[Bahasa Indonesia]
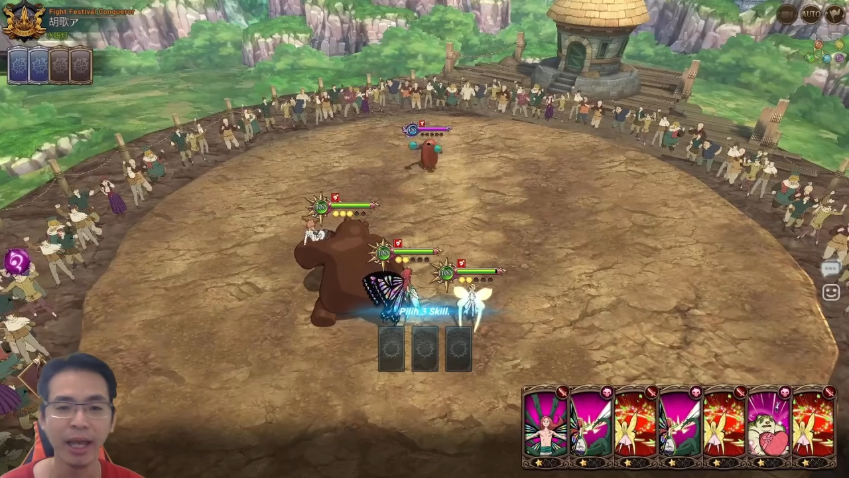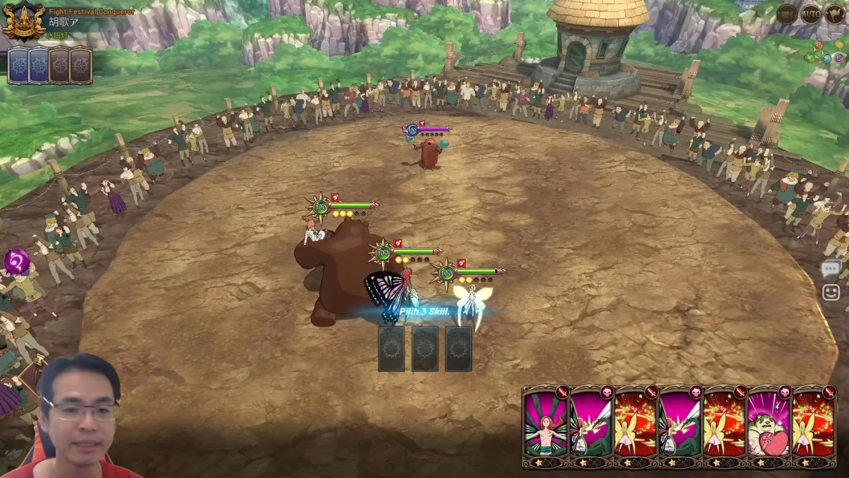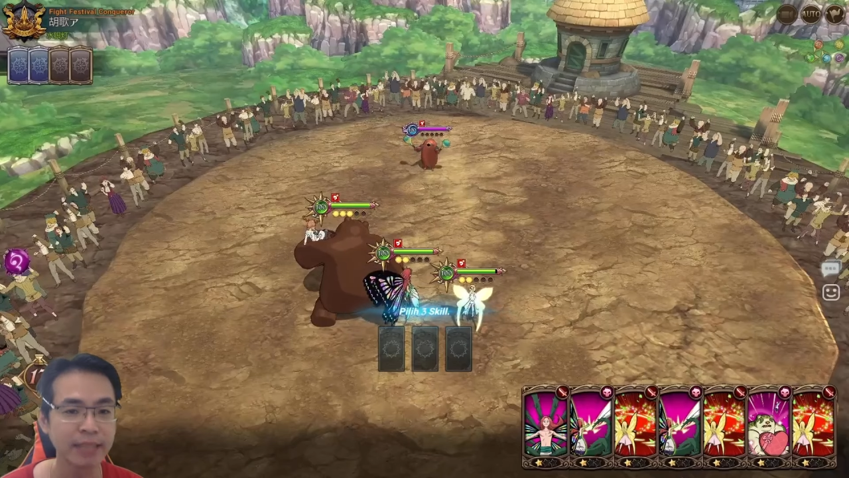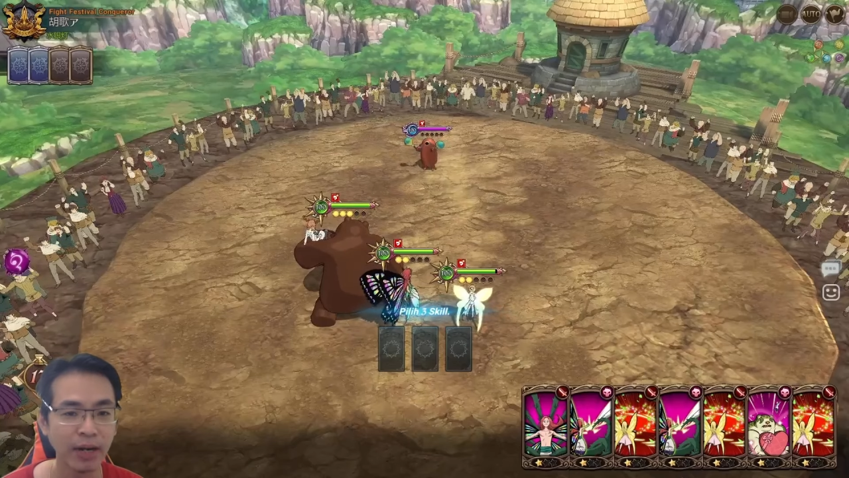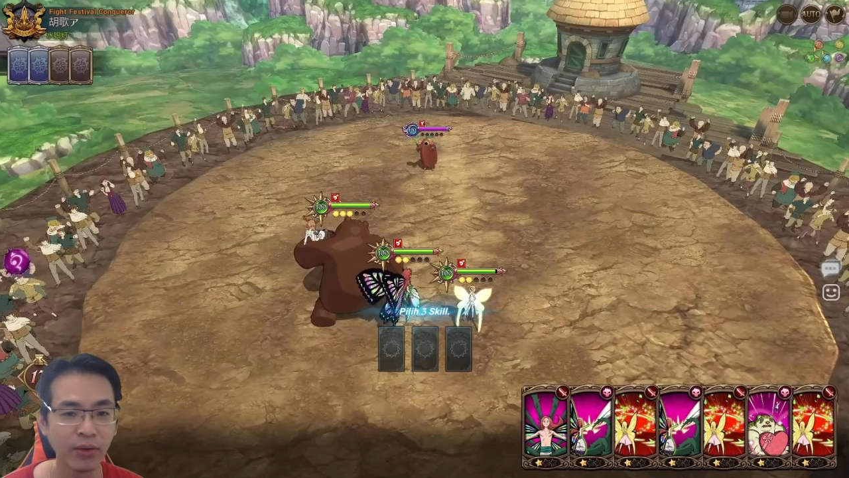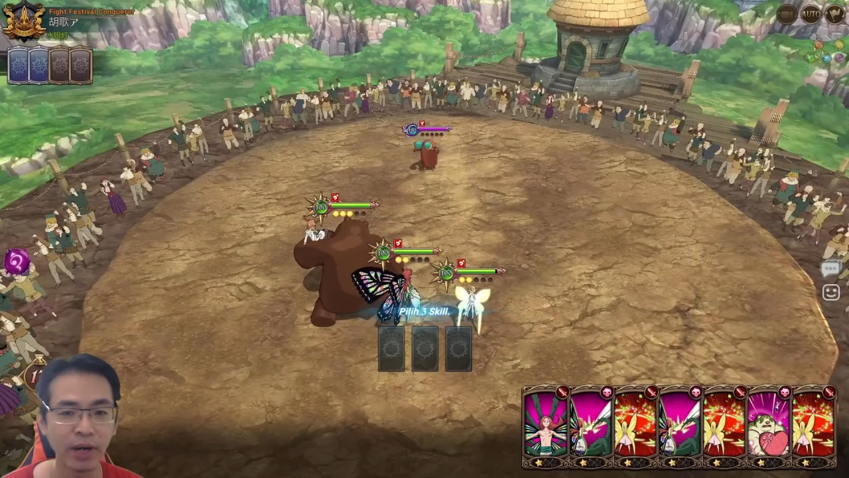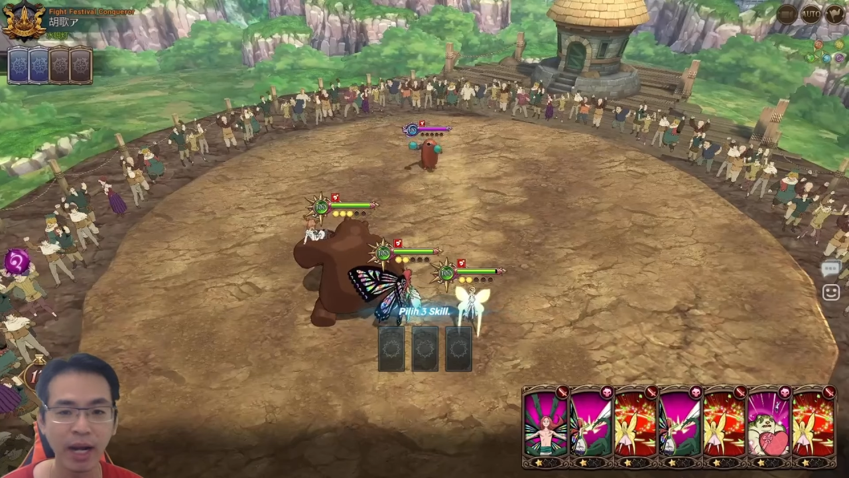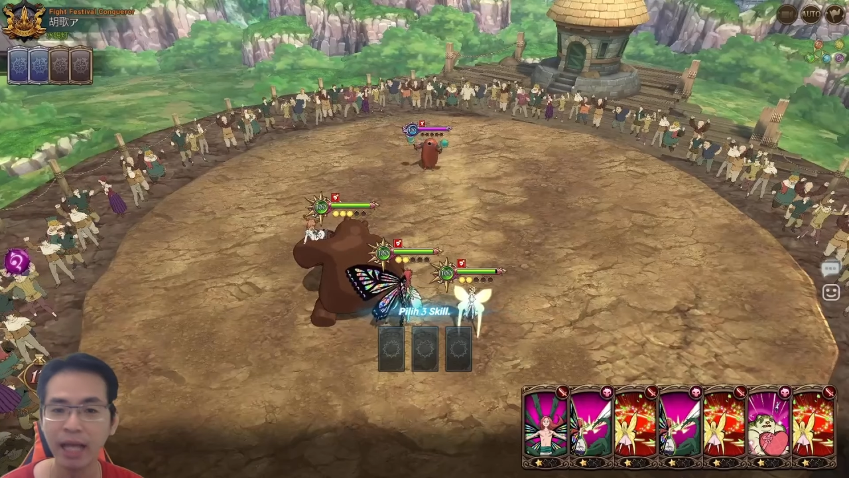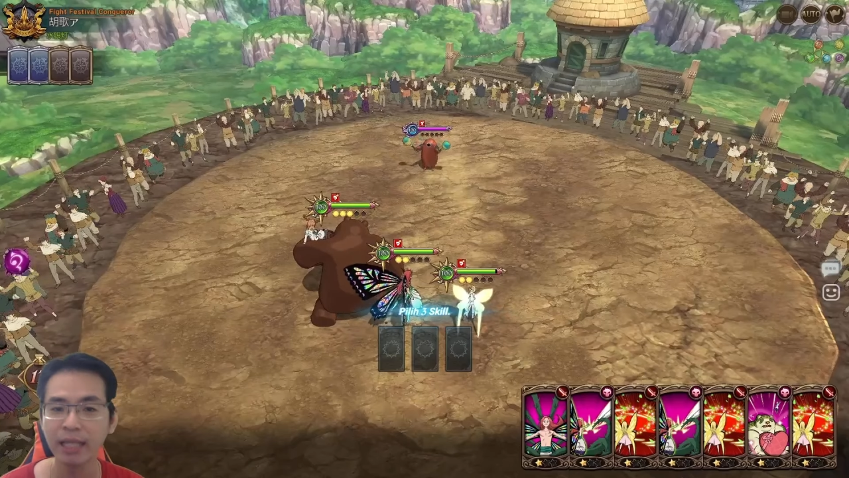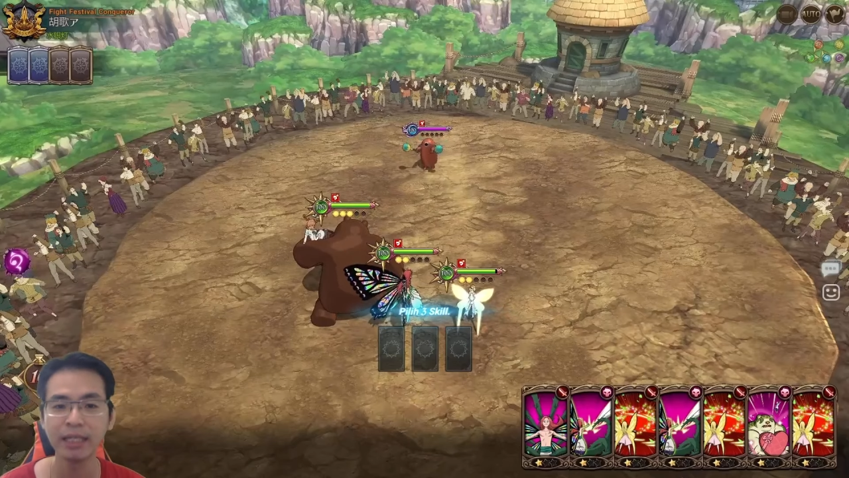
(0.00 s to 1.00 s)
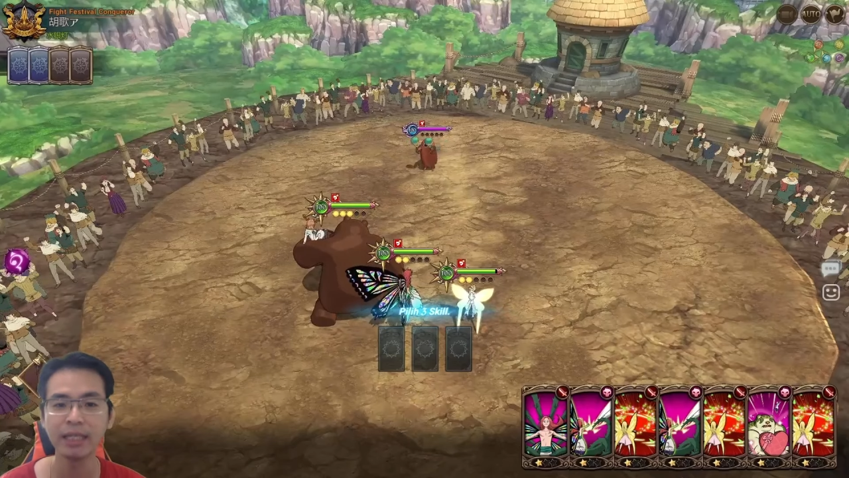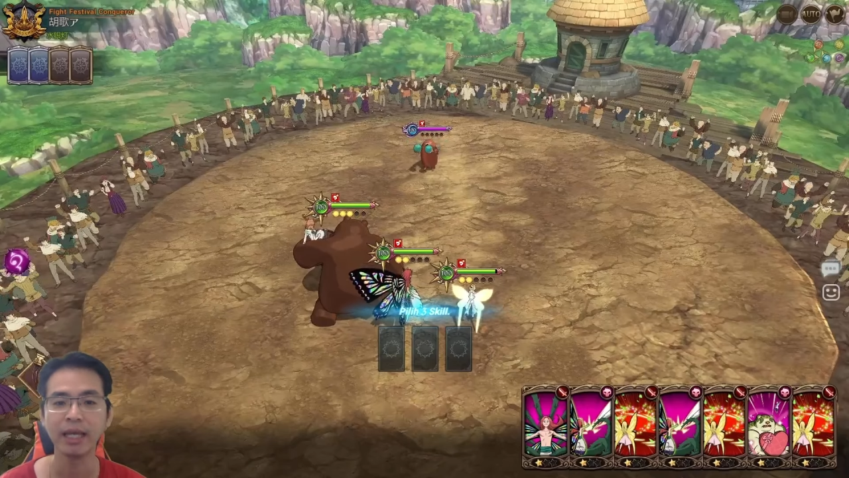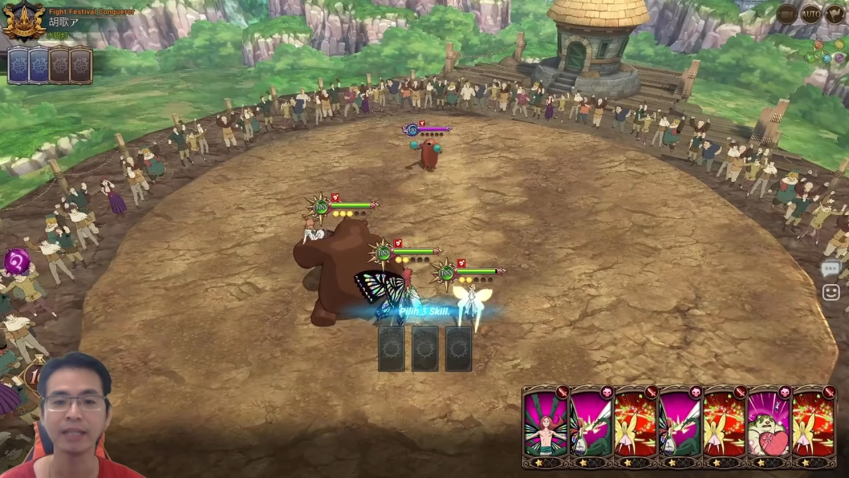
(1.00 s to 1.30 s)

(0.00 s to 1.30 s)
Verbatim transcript: Escanor lagi,